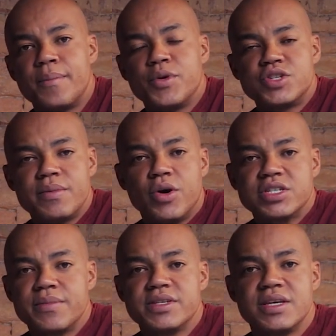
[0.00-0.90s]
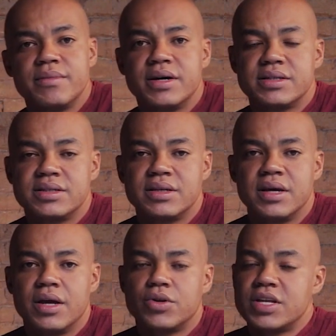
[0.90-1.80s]
Meus irmãos e minhas irmãs,
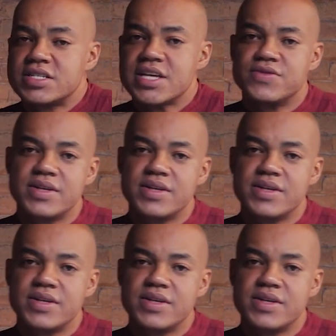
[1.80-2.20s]
todas as